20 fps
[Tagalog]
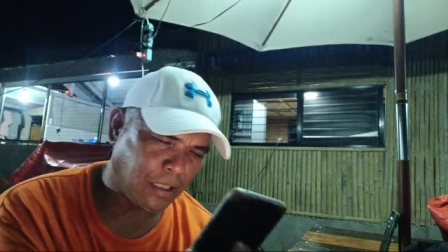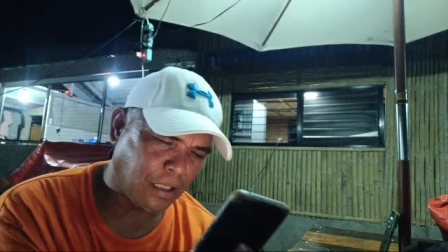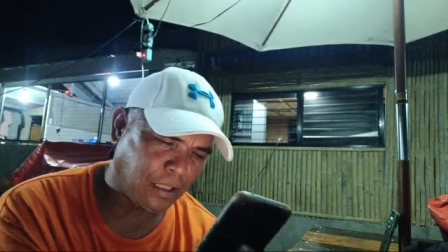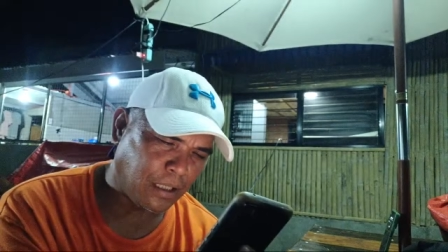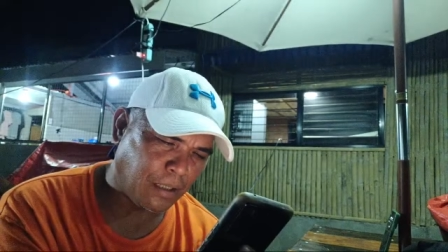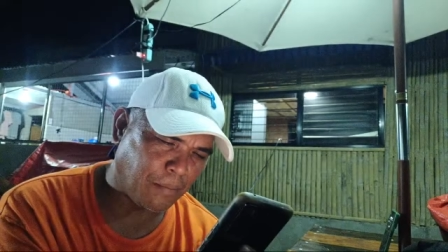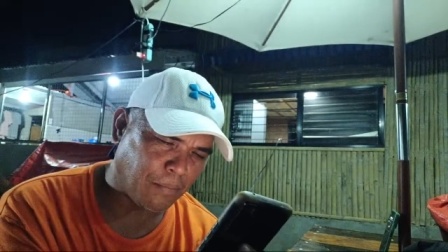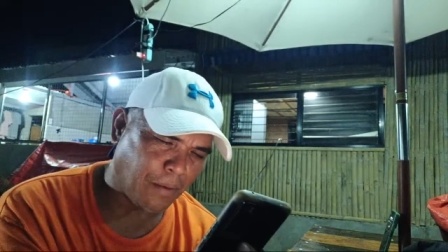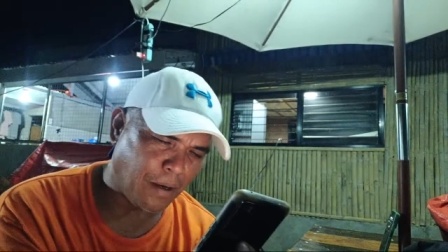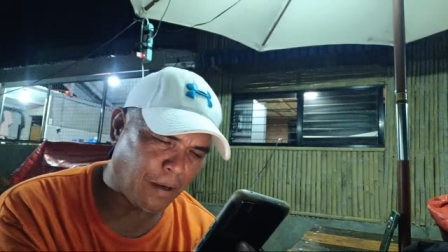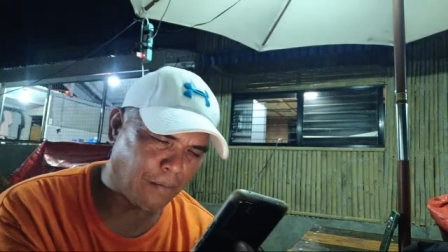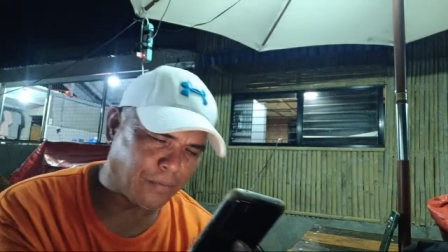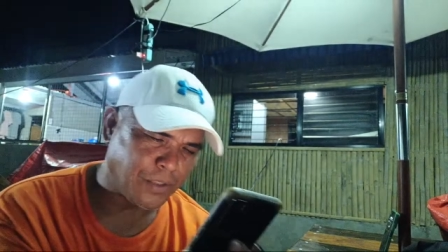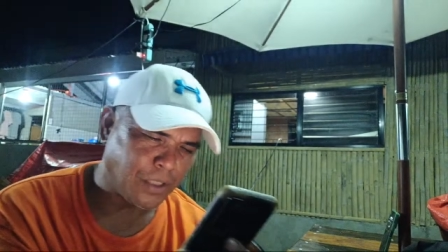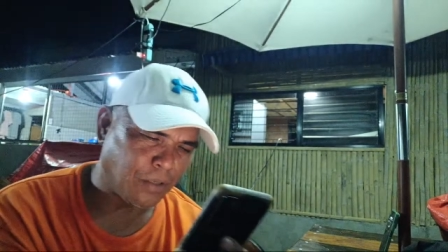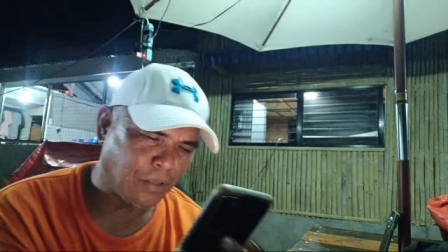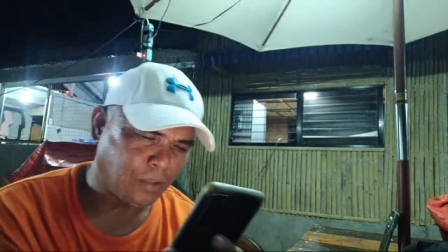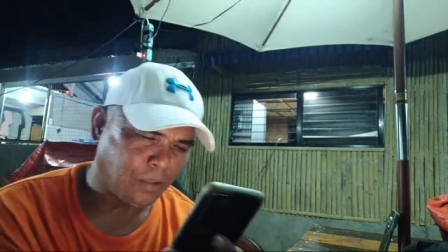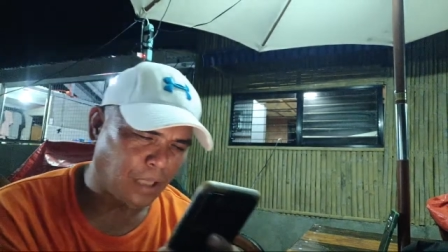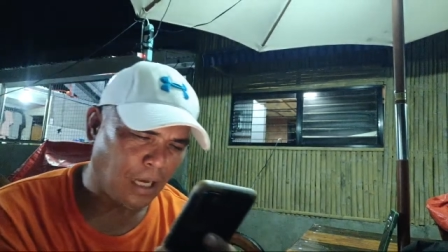Kitty Bam,
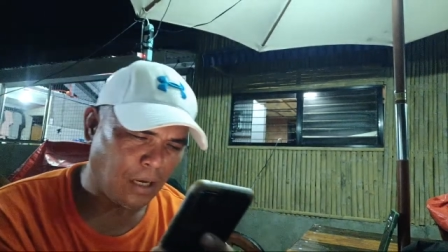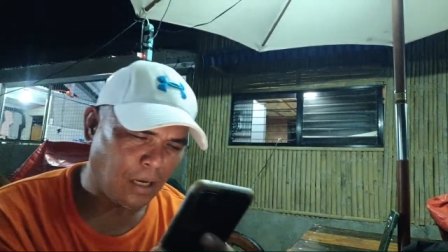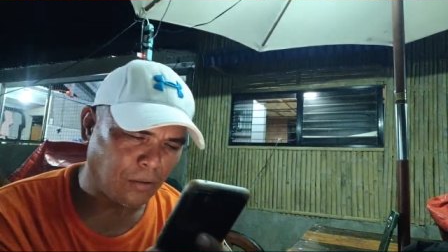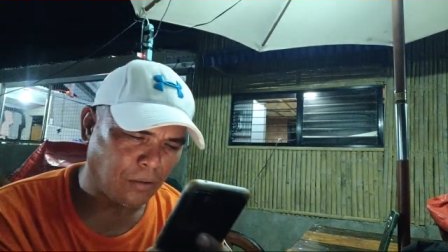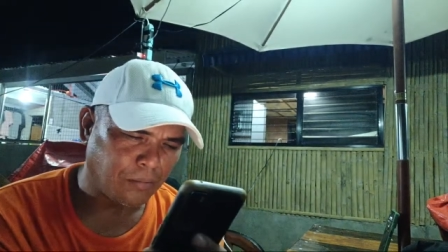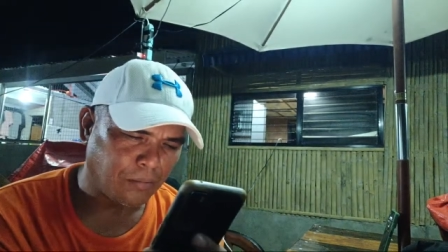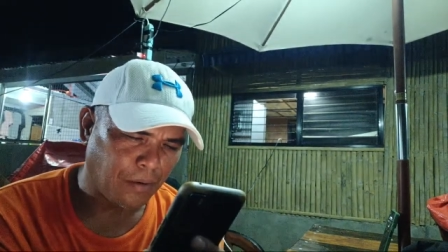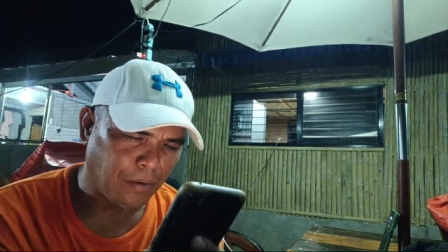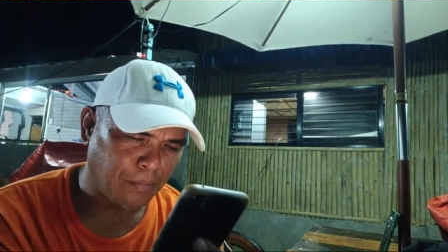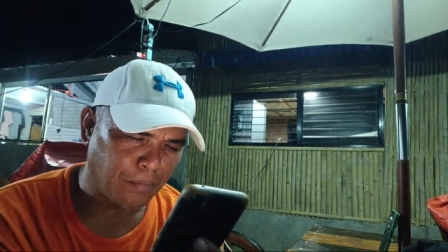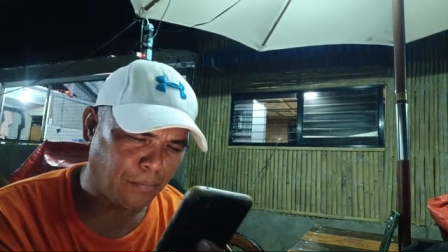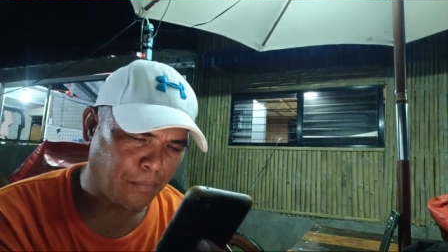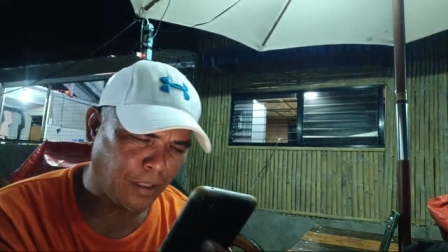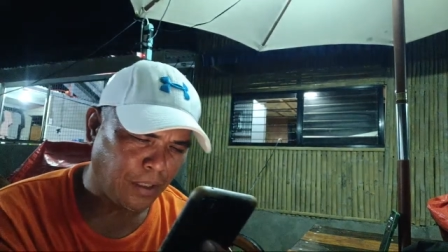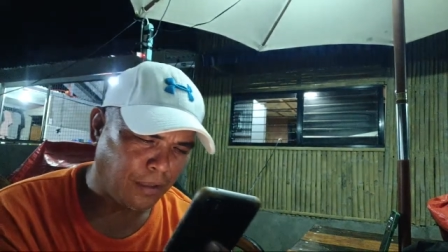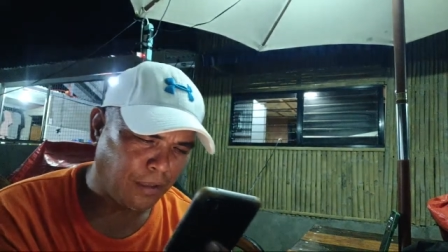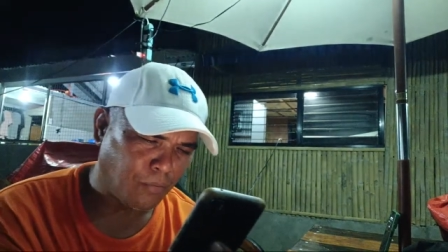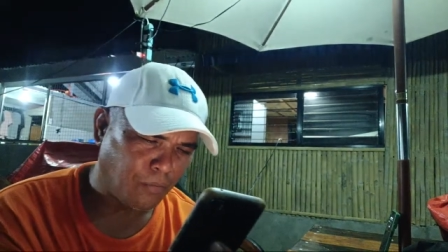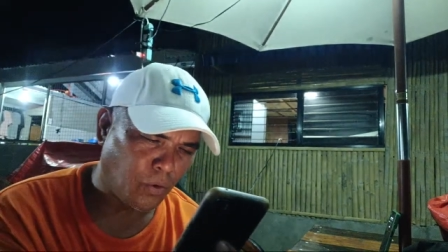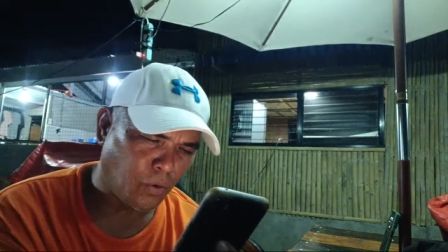shout out from
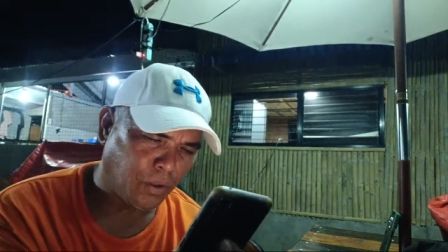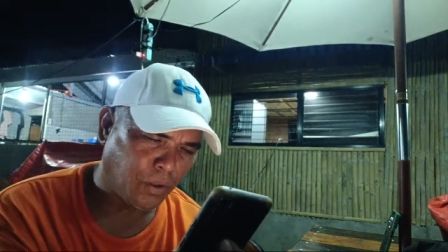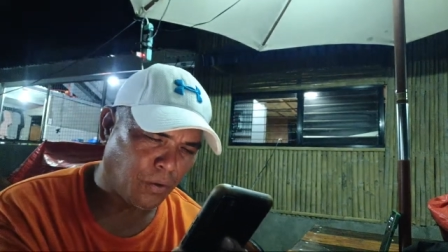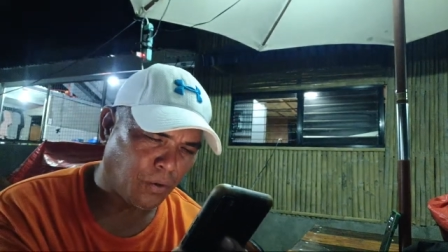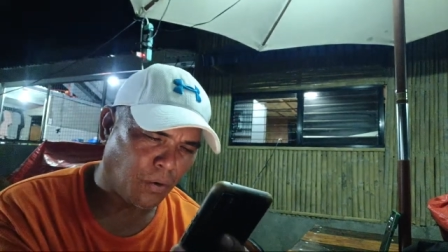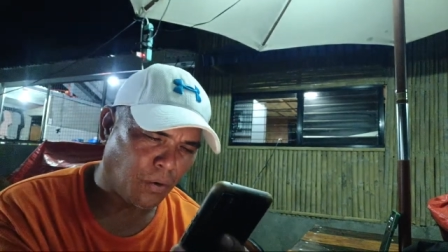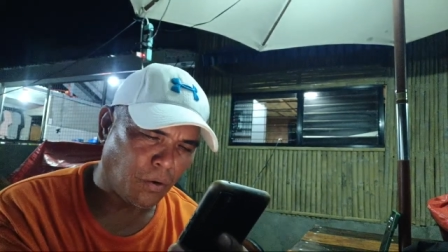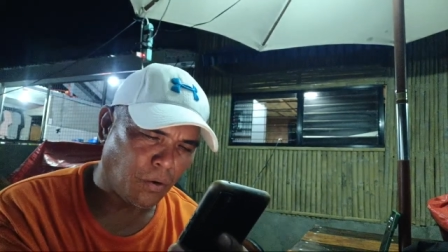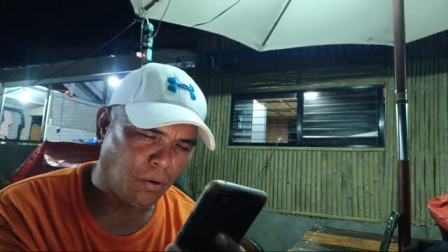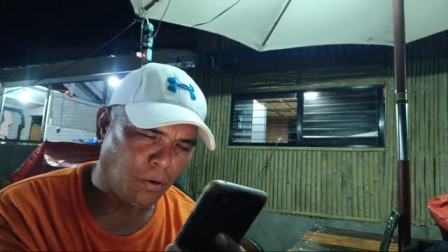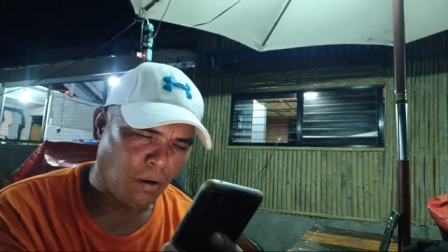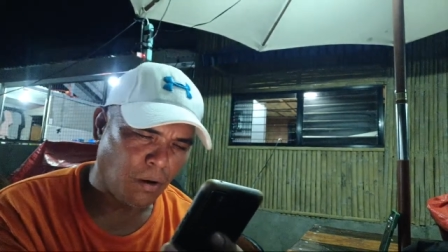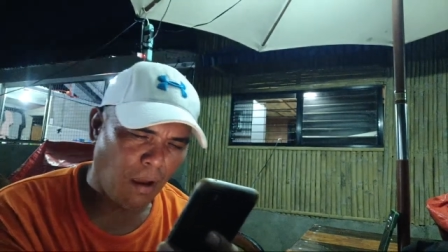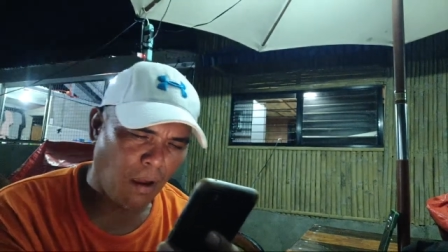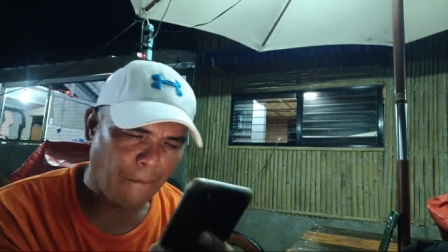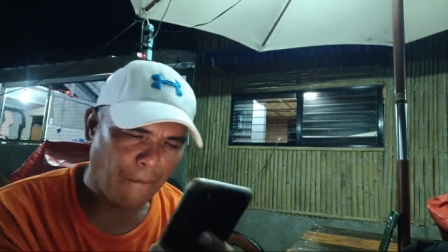Bini Moico.